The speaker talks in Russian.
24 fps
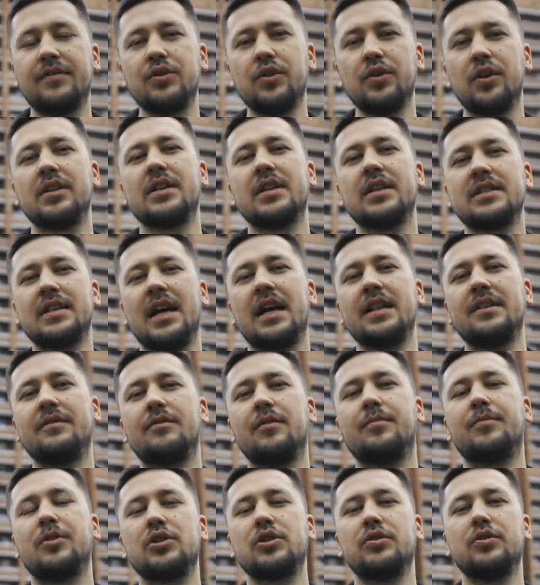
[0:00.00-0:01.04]
все это
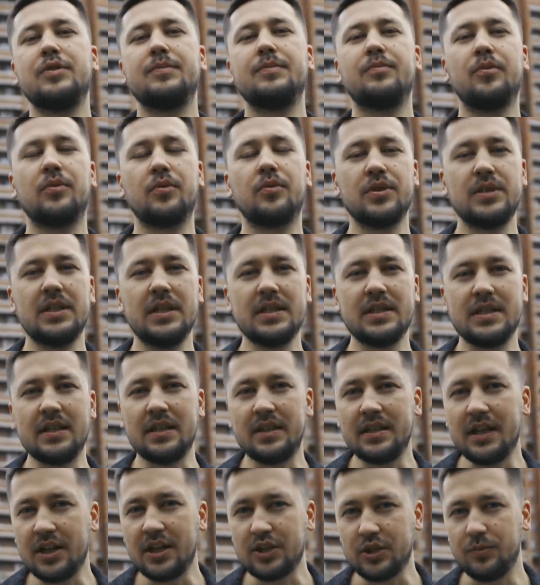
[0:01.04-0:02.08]
заново пришлось погрузиться
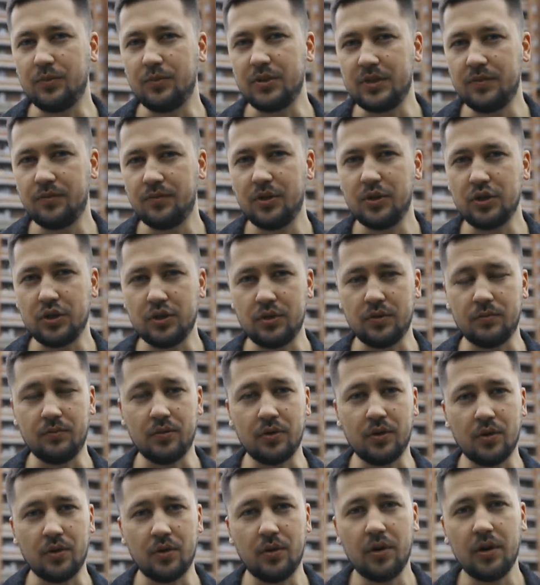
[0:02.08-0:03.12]
нашему сегодняшнему
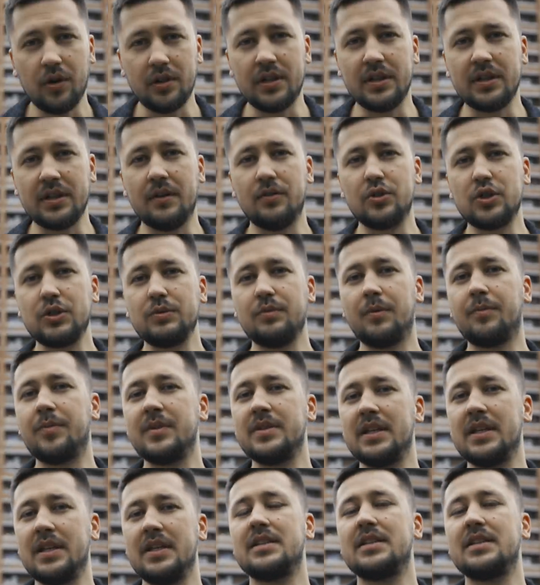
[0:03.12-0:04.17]
герою для того, чтобы
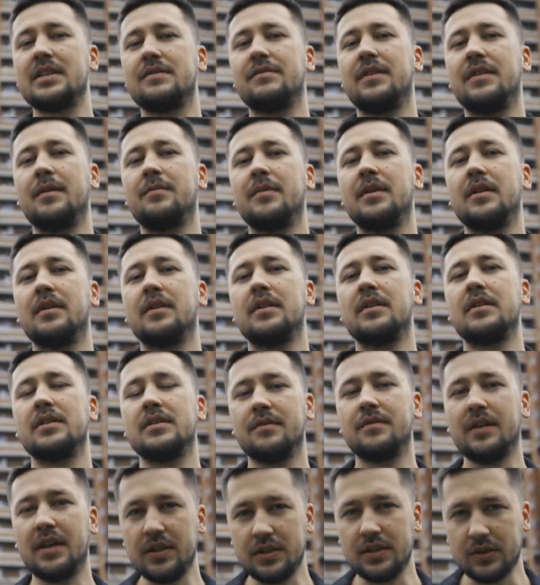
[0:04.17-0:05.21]
поделиться с вами
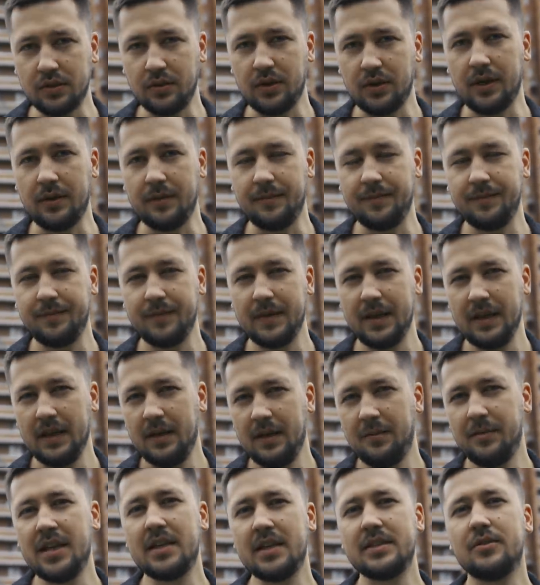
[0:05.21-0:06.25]
своей историей.
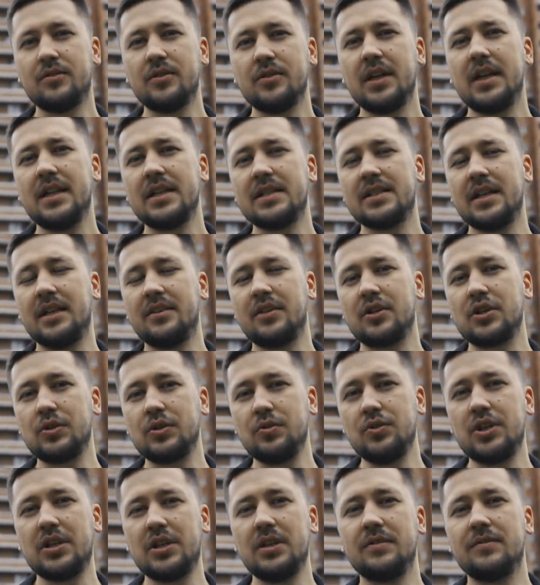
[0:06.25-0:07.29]
Меня зовут Александр
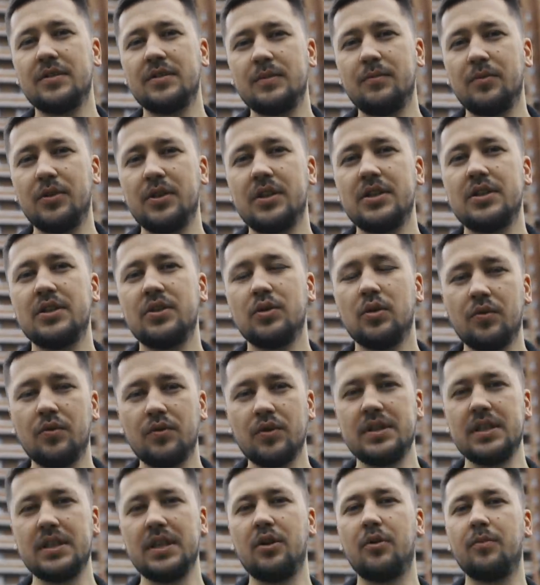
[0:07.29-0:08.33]
Жучкин, и вы смотрите новую
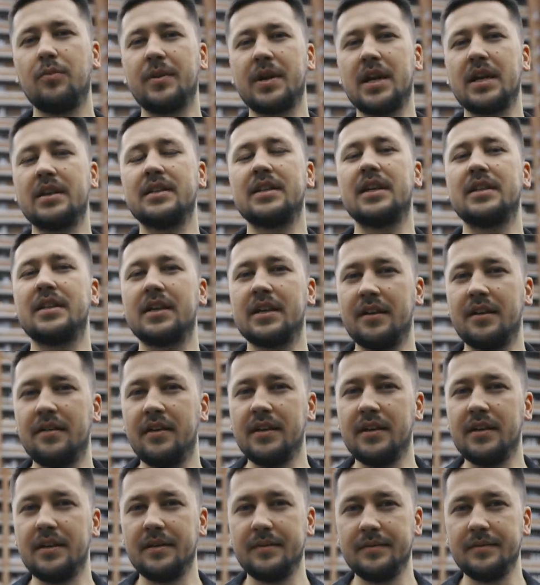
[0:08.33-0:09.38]
серию проекта
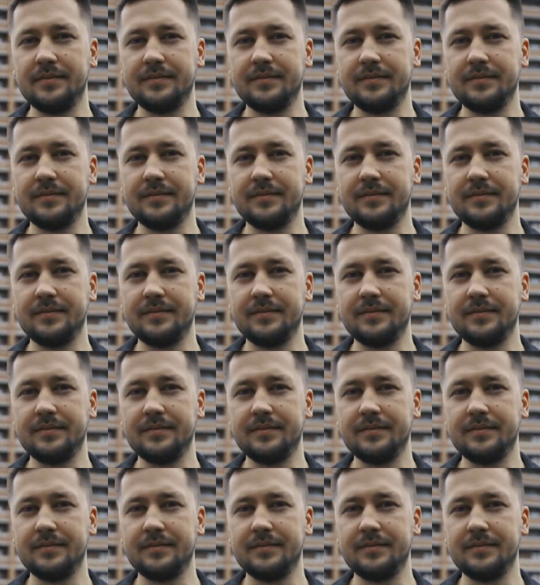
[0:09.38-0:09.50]
«Откровения».